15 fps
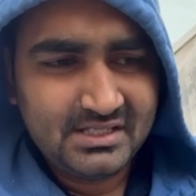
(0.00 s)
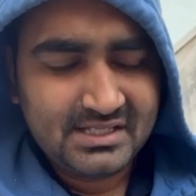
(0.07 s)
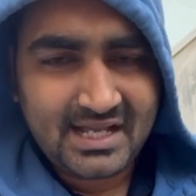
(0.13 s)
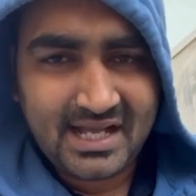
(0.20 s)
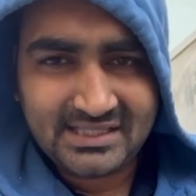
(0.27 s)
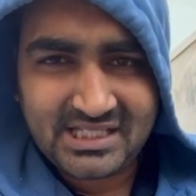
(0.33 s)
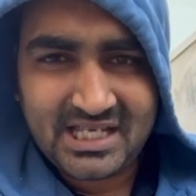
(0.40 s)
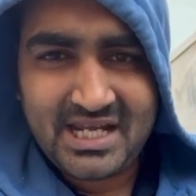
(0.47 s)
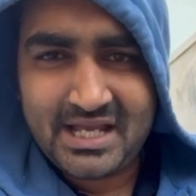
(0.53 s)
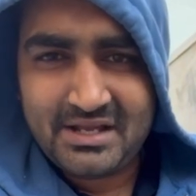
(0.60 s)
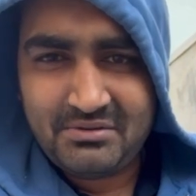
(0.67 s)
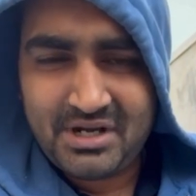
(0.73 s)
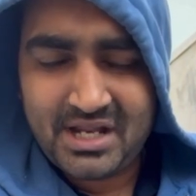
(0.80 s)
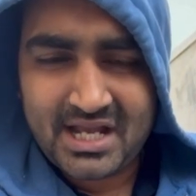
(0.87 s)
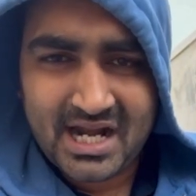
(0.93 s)
కథ
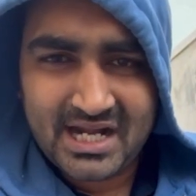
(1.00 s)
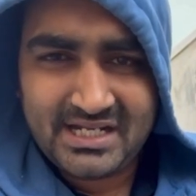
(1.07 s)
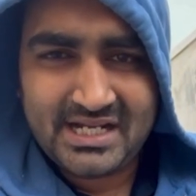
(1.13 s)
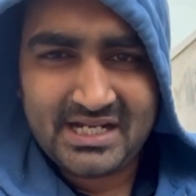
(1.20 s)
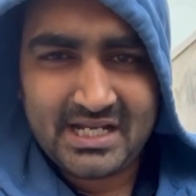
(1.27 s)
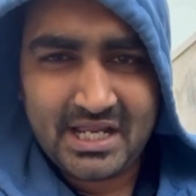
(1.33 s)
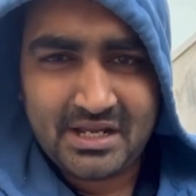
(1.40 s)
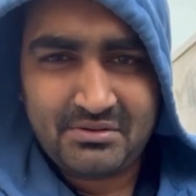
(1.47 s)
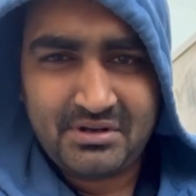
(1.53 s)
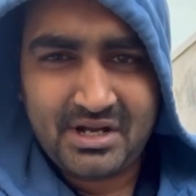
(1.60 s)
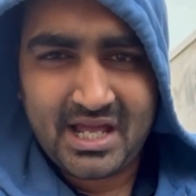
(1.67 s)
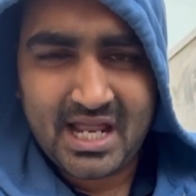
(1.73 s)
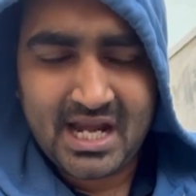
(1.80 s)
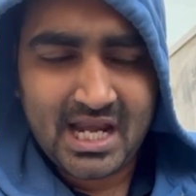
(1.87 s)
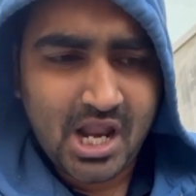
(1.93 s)
లేకుండా కంటెంట్
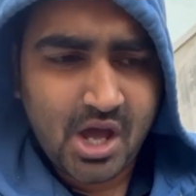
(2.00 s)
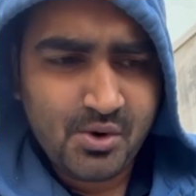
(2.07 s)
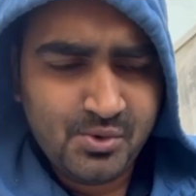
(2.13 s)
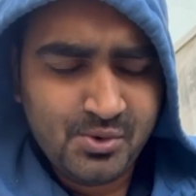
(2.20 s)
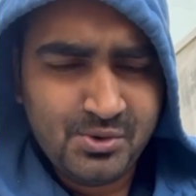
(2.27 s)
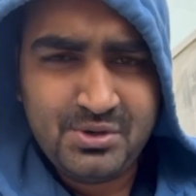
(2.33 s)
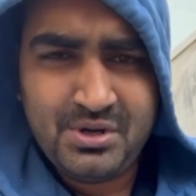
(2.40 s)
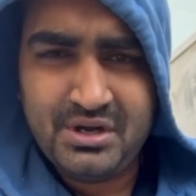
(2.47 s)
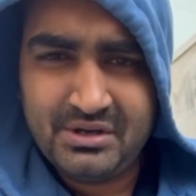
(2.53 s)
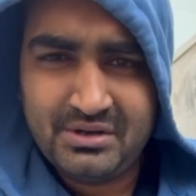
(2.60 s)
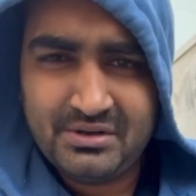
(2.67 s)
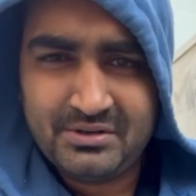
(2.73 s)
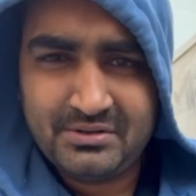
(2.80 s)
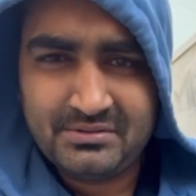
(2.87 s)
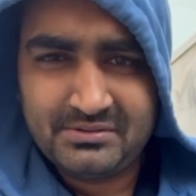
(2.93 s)
లేకుండా లౌడ్
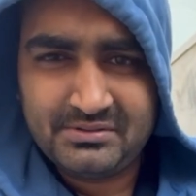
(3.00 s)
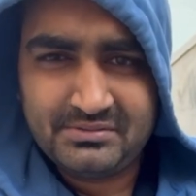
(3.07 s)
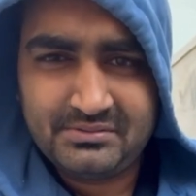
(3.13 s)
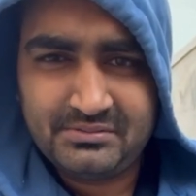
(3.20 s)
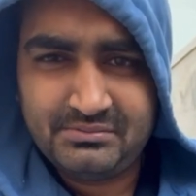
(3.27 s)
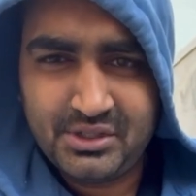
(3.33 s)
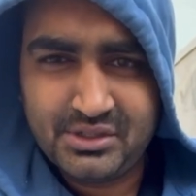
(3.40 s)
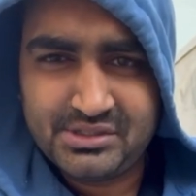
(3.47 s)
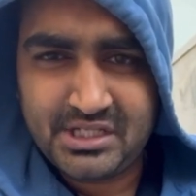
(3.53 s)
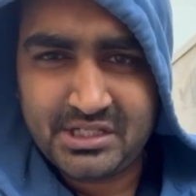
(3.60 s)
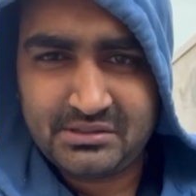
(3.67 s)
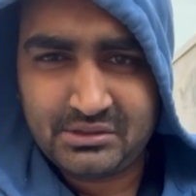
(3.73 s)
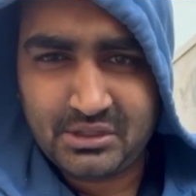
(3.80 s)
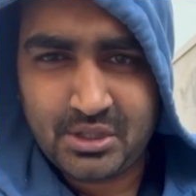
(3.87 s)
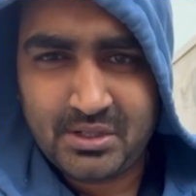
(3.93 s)

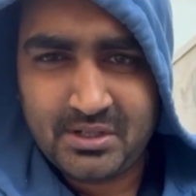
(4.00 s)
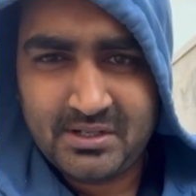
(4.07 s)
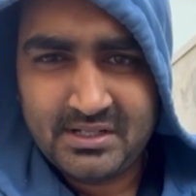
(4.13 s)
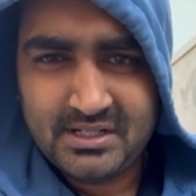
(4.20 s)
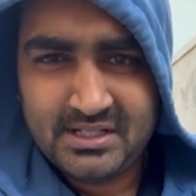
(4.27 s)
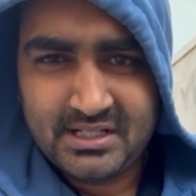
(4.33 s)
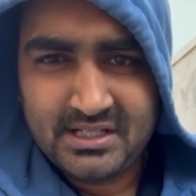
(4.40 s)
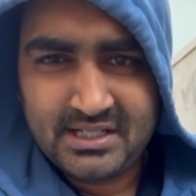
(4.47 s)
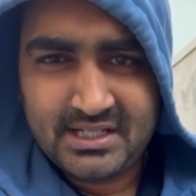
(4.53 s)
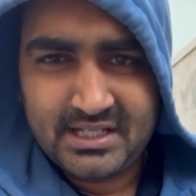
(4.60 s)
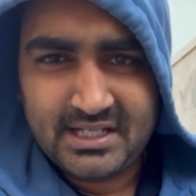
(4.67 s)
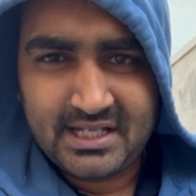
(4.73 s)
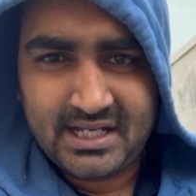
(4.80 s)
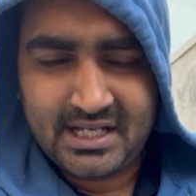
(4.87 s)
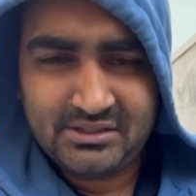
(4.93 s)
మ్యూజిక్తో
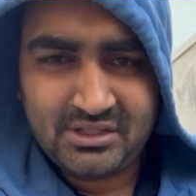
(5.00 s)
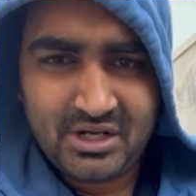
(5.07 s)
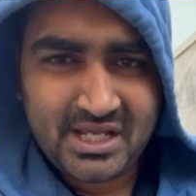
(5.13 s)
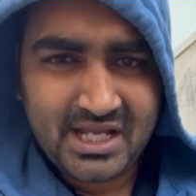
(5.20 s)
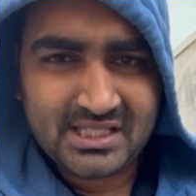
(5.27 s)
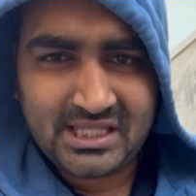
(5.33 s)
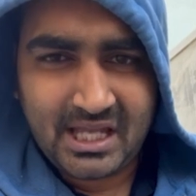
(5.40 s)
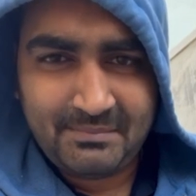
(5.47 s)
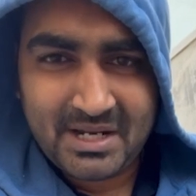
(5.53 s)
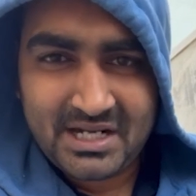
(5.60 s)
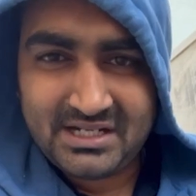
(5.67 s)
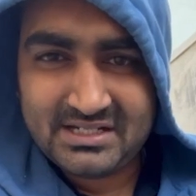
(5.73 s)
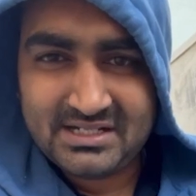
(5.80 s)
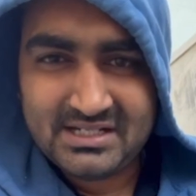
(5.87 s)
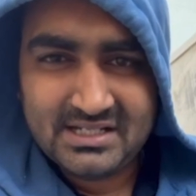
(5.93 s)
అందులో ఇంకా
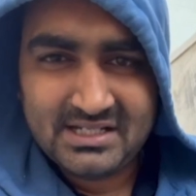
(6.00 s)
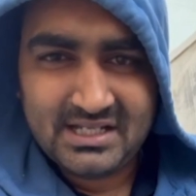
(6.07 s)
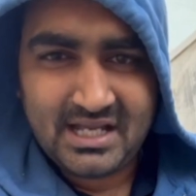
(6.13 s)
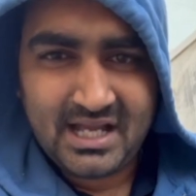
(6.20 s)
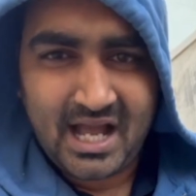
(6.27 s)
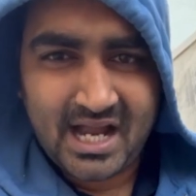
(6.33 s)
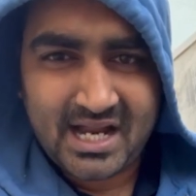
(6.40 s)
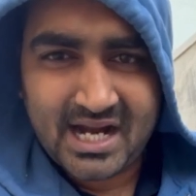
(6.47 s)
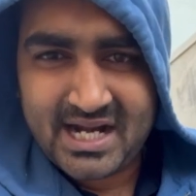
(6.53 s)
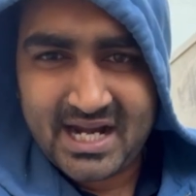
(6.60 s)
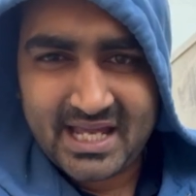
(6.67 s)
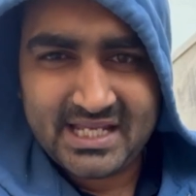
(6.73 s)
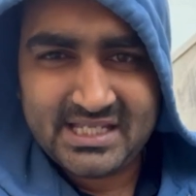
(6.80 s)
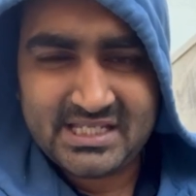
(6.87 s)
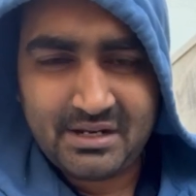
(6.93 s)
తమన్
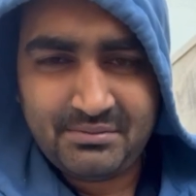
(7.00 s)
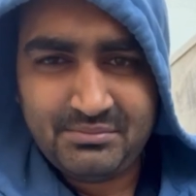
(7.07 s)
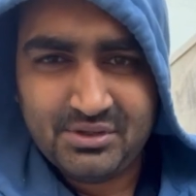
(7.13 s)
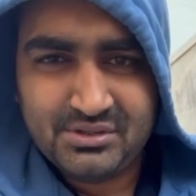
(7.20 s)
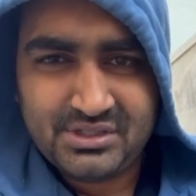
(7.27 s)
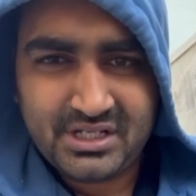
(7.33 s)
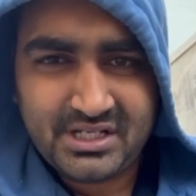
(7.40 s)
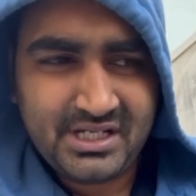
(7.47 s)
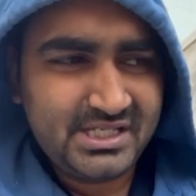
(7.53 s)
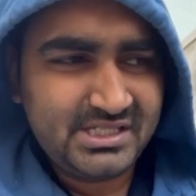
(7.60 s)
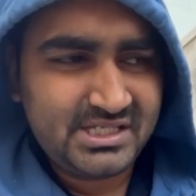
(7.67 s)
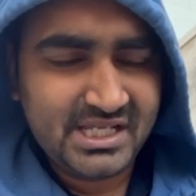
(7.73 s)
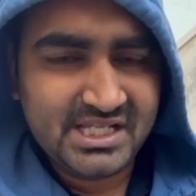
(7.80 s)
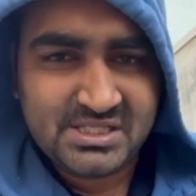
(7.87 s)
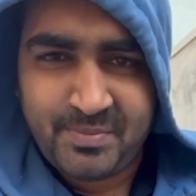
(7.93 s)
అఖండకి ఇచ్చిన మ్యూజిక్
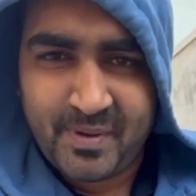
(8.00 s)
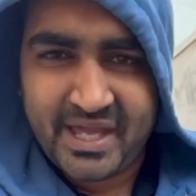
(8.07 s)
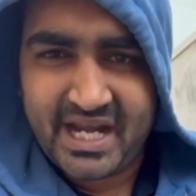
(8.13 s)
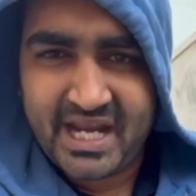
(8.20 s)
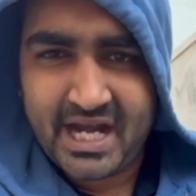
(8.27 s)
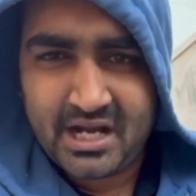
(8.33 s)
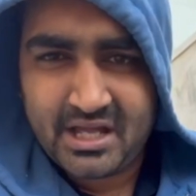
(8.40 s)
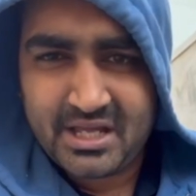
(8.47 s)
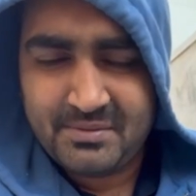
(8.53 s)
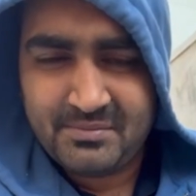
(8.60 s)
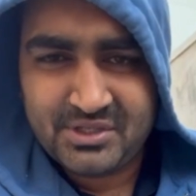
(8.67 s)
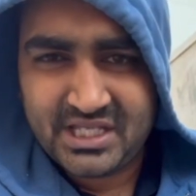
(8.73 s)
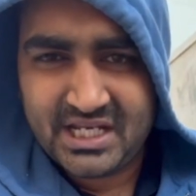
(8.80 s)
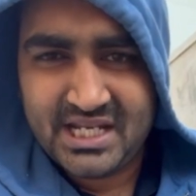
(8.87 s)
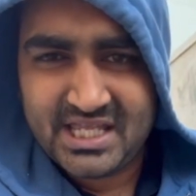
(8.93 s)
నుంచి ఇన్స్పైర్ అయ్యాడో
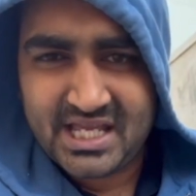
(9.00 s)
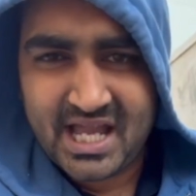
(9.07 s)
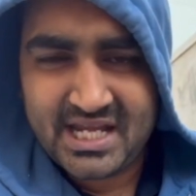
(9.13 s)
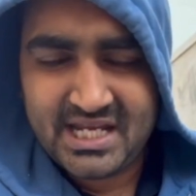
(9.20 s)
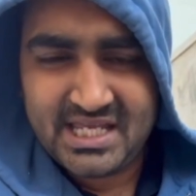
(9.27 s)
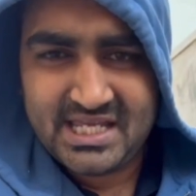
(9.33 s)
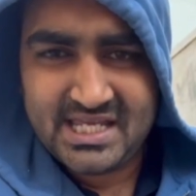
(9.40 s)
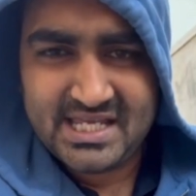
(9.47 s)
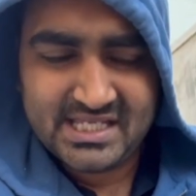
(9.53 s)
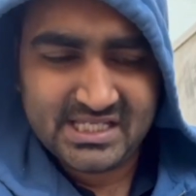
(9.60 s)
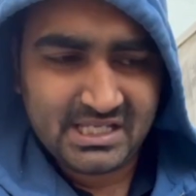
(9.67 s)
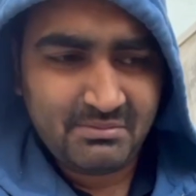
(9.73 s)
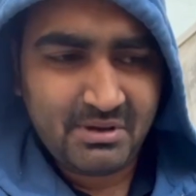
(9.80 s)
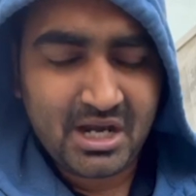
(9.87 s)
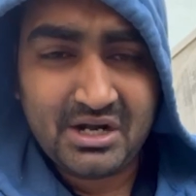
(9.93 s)
ఏమో తెలియదు కానీ ఈ
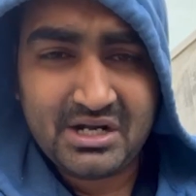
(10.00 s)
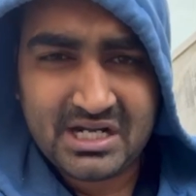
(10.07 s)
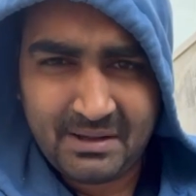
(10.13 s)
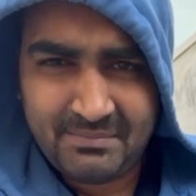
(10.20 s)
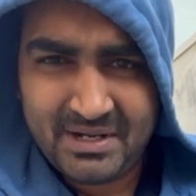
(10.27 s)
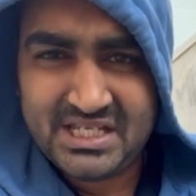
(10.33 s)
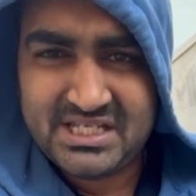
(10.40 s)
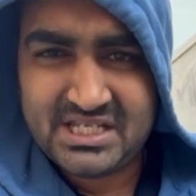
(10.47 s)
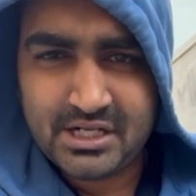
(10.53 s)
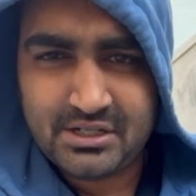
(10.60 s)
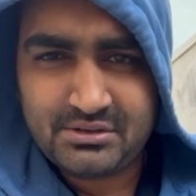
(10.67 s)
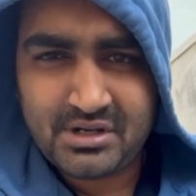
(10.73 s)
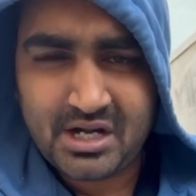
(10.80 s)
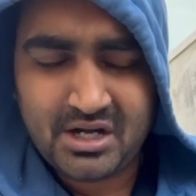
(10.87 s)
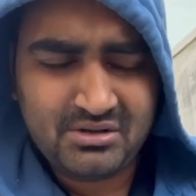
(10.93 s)
సినిమాలో డబల్
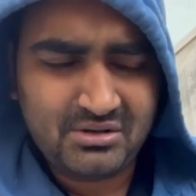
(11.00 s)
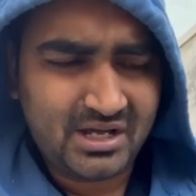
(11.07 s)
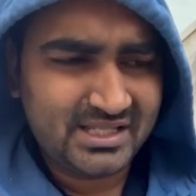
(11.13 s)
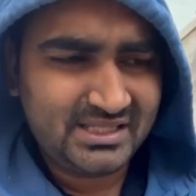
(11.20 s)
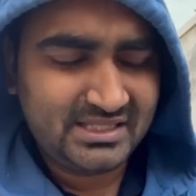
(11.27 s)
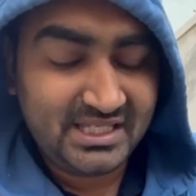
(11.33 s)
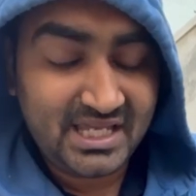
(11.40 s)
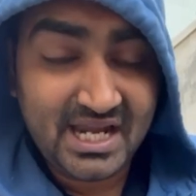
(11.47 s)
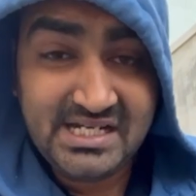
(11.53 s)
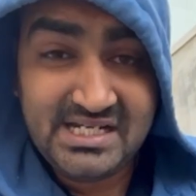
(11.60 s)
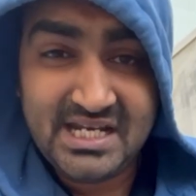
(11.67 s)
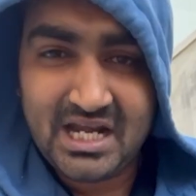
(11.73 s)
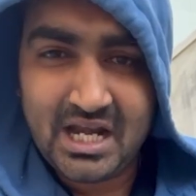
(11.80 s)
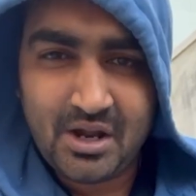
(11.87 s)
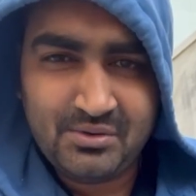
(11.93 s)
ఇచ్చినట్టున్నాడు
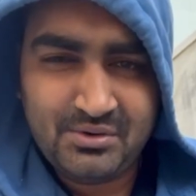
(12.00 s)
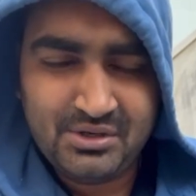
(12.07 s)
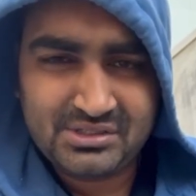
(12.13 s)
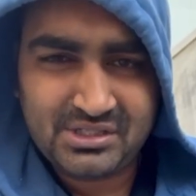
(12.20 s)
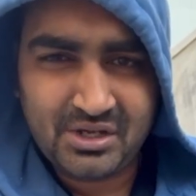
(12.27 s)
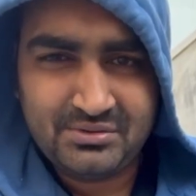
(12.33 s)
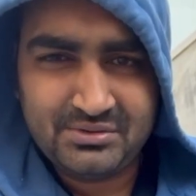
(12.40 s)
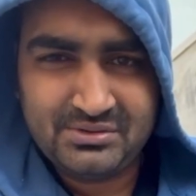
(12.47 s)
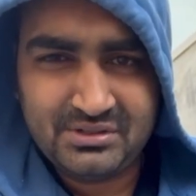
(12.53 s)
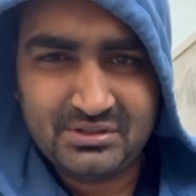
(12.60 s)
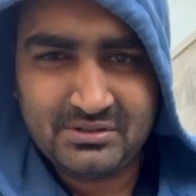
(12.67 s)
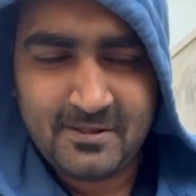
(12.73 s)
అదేంటి లౌడ్ సౌండ్